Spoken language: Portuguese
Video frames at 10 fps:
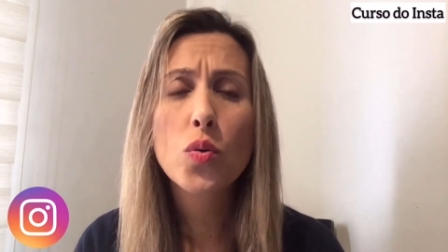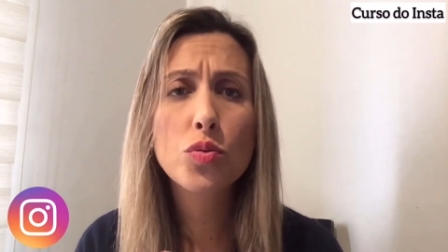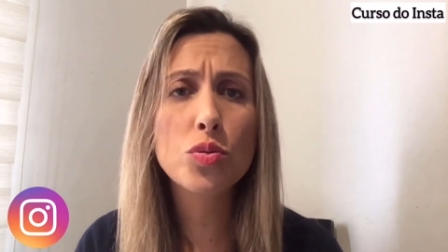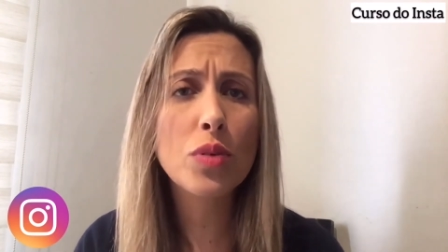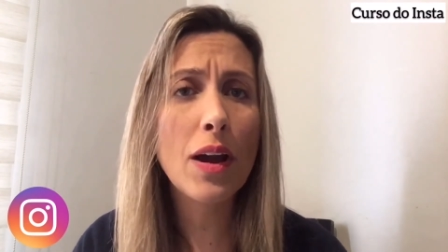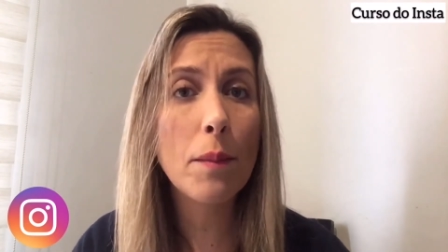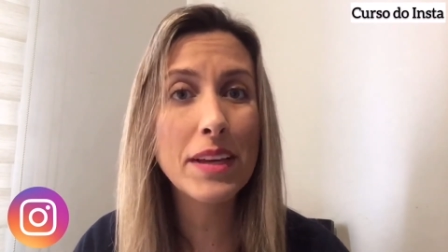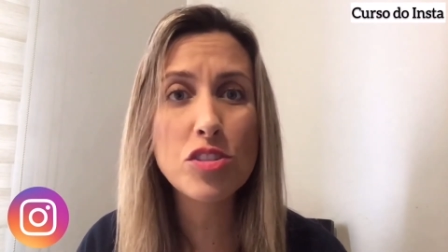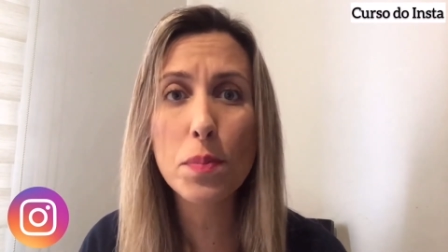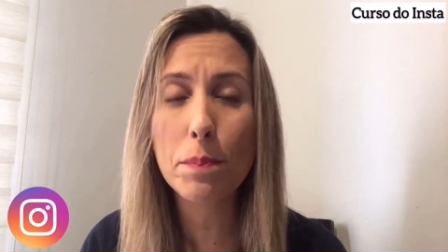com tudo
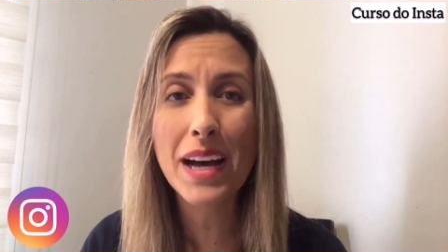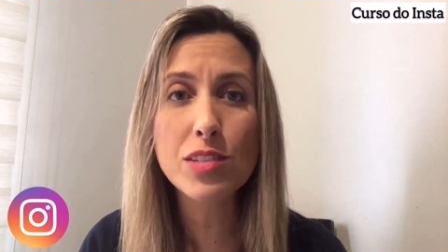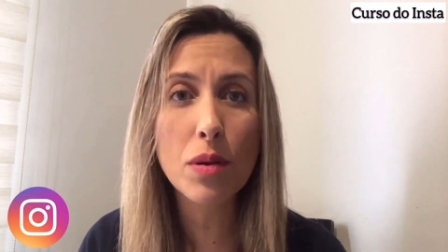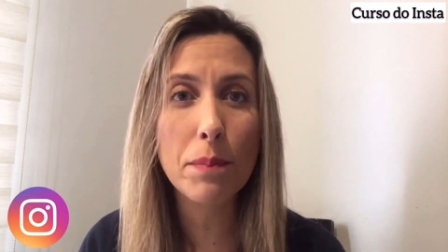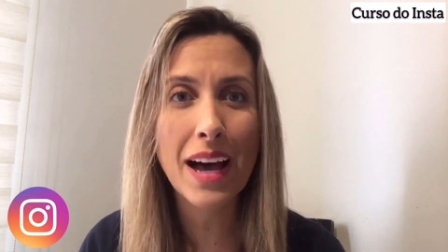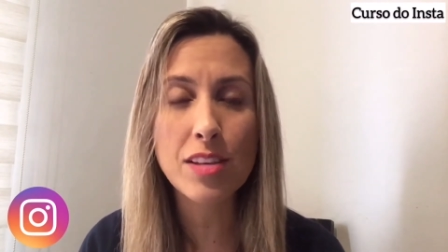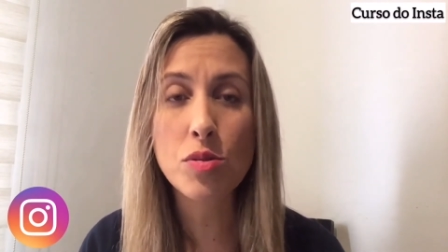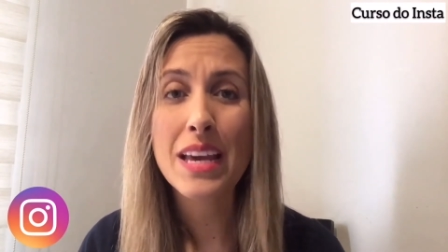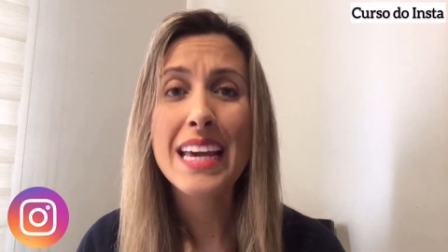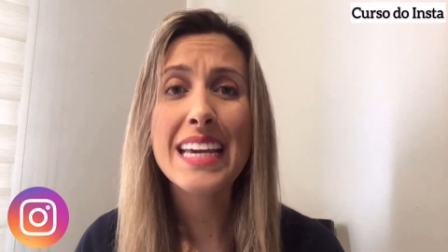realmente passo a passo.